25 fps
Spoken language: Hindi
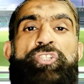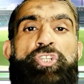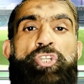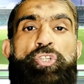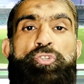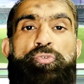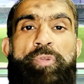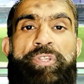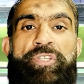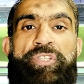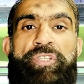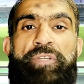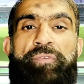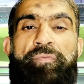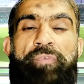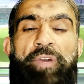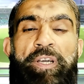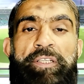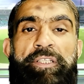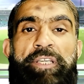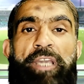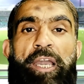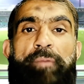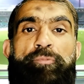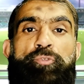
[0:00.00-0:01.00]
टी ट्वेंटी
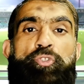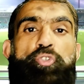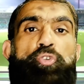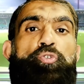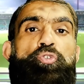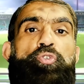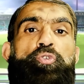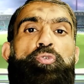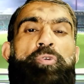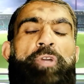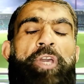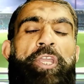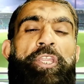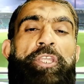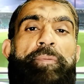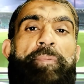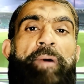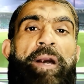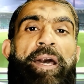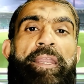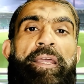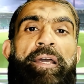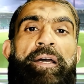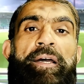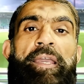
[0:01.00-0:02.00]
वर्ल्ड कप जू जू करीब
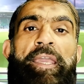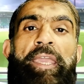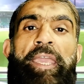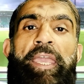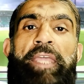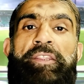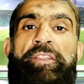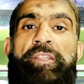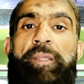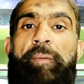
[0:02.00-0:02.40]
आ रहा है